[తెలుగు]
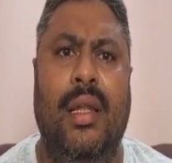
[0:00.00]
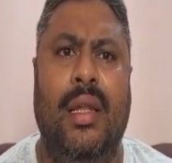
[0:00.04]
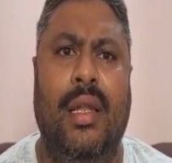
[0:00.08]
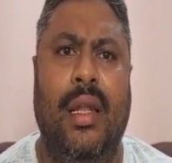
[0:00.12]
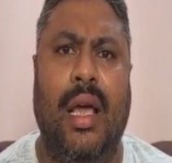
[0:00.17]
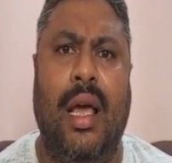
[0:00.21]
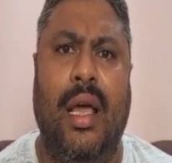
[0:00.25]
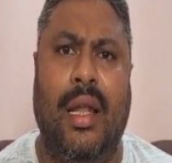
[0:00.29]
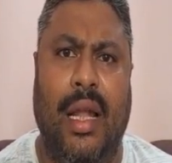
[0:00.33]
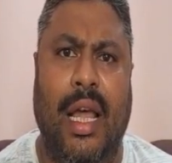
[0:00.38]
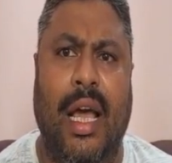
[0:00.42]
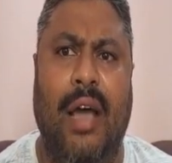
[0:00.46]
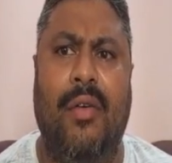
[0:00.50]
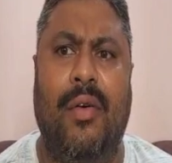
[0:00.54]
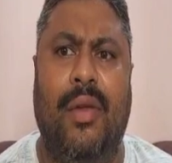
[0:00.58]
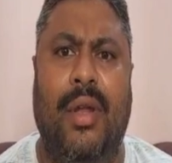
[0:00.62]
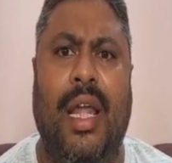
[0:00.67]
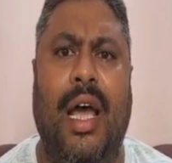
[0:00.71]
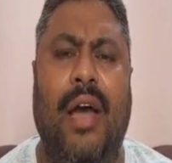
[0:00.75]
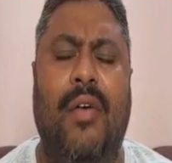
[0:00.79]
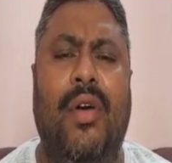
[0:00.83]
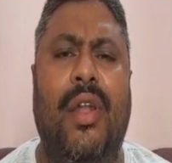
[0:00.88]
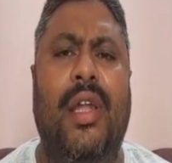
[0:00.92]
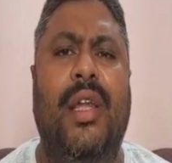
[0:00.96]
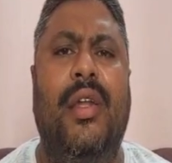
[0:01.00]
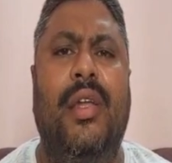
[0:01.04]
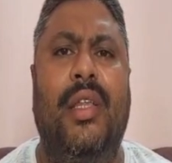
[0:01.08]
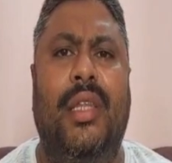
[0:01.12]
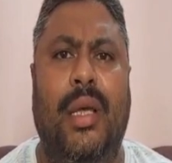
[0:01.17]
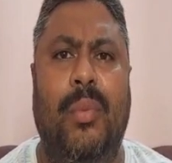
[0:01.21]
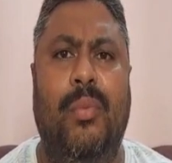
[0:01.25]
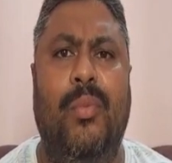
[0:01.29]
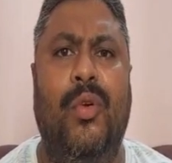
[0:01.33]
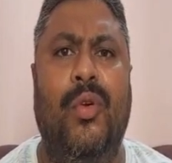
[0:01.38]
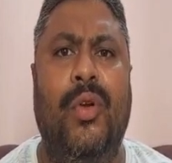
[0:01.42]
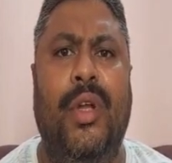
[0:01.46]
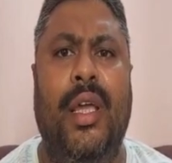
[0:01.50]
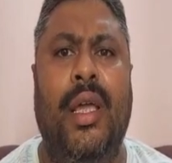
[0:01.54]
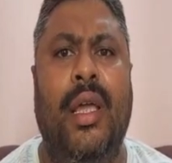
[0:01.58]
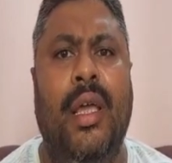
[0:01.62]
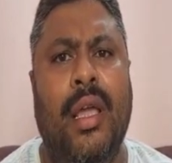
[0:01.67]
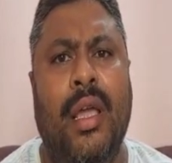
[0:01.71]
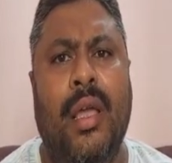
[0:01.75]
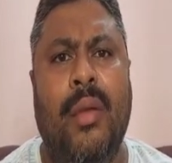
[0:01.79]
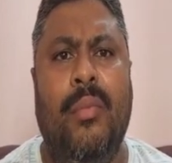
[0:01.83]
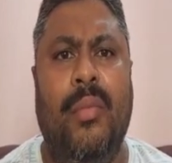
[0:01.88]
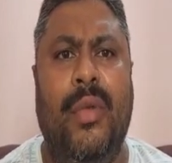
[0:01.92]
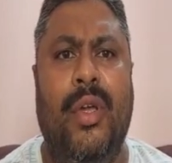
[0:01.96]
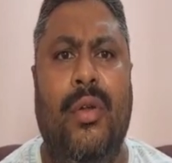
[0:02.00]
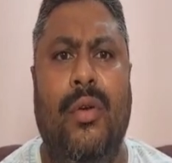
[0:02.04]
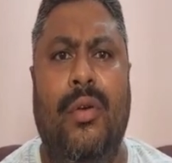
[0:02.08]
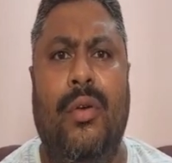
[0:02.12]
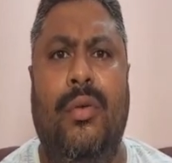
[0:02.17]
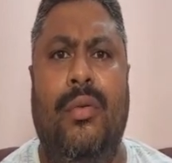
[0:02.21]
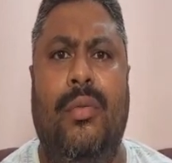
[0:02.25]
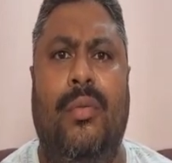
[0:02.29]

నా నా వల్ల నేను తప్పు ఉంటే మీరు